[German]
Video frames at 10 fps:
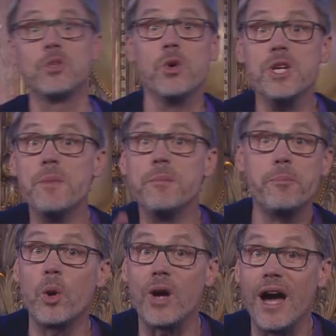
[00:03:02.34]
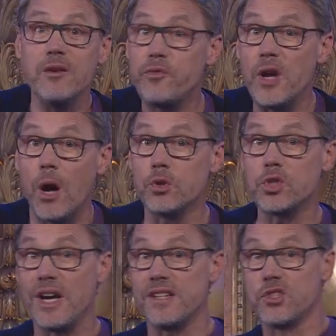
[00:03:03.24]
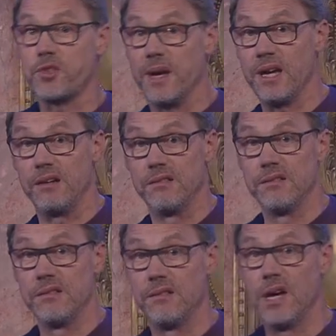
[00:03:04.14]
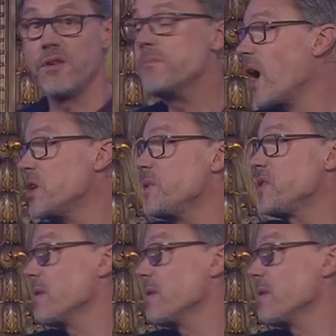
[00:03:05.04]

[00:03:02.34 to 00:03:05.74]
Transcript: tue ich mir mit Blockaden von Autostraßen schwer. Ja, wenn beispielsweise